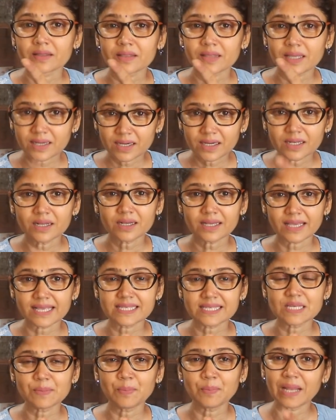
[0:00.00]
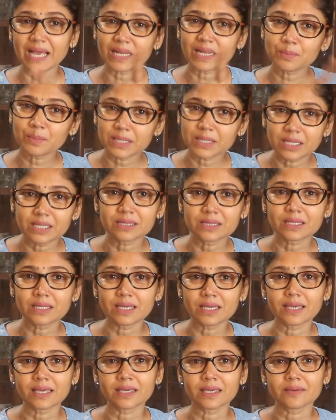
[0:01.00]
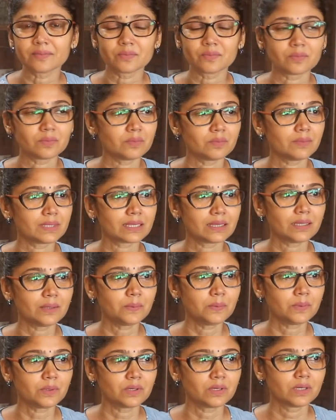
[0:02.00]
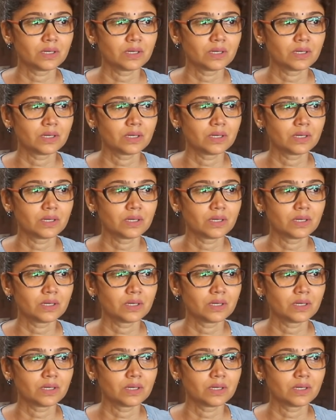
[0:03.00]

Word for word: देखा ना कैसे प्लान बदलते हैं मतलब